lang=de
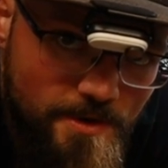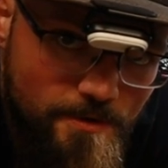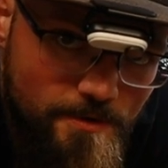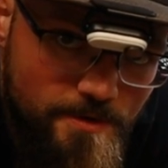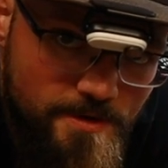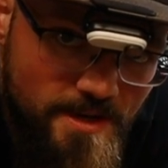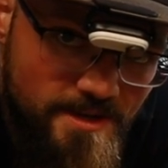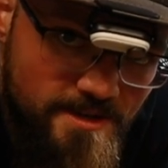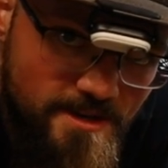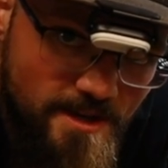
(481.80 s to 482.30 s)
da
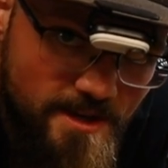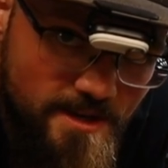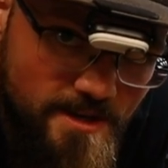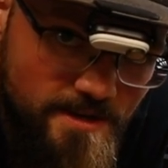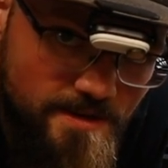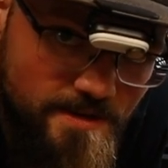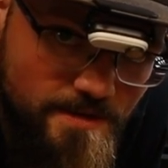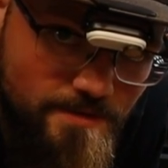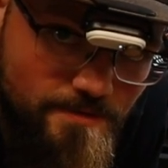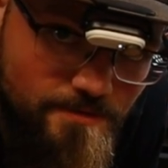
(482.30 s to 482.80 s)
irgendeine
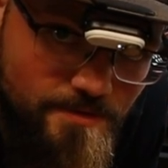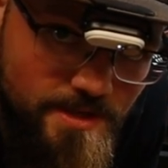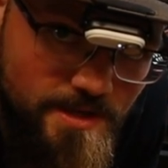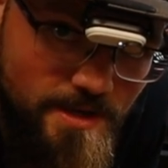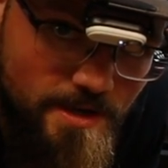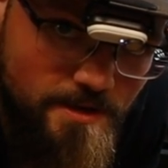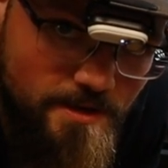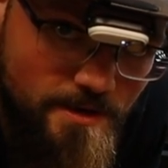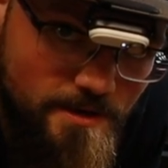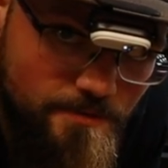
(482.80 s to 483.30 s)
länger ist und die
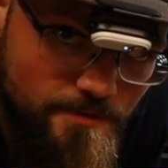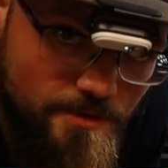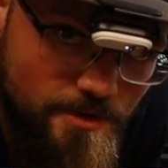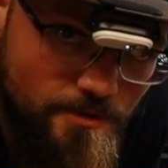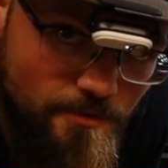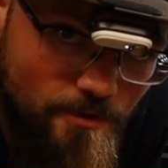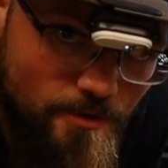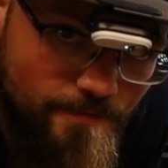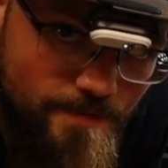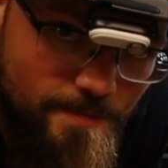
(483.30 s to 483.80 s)
dann
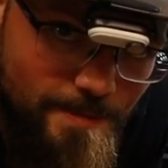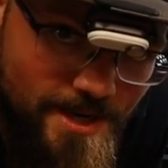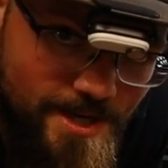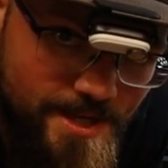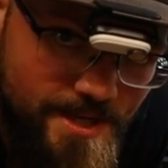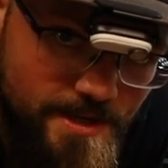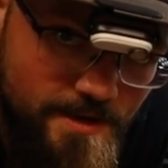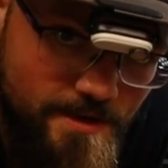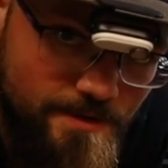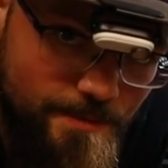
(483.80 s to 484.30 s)
natürlich irgendwie
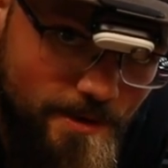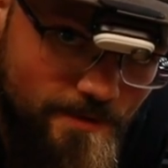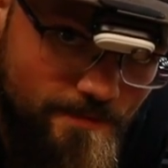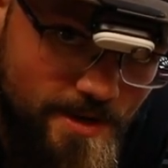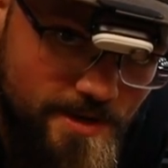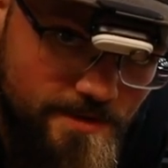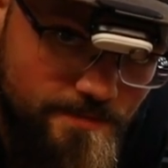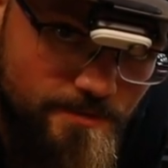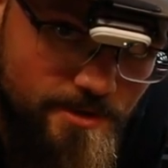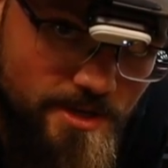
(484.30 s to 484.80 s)
markieren, dass man
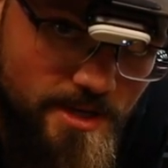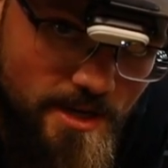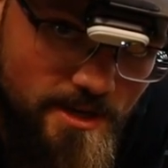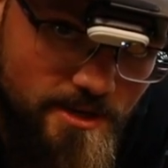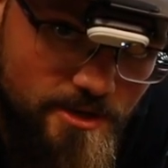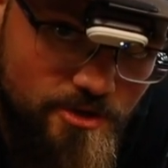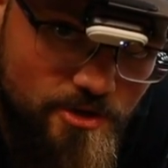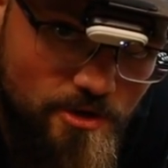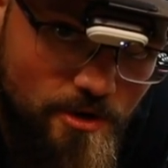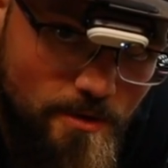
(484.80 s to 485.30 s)
weiß, wo die
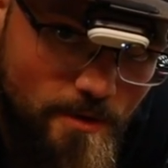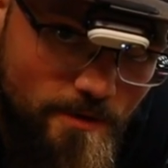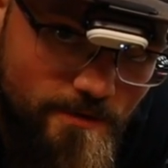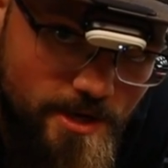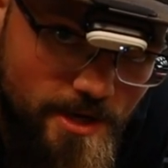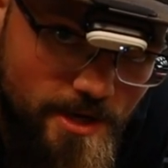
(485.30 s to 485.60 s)
längere Schraube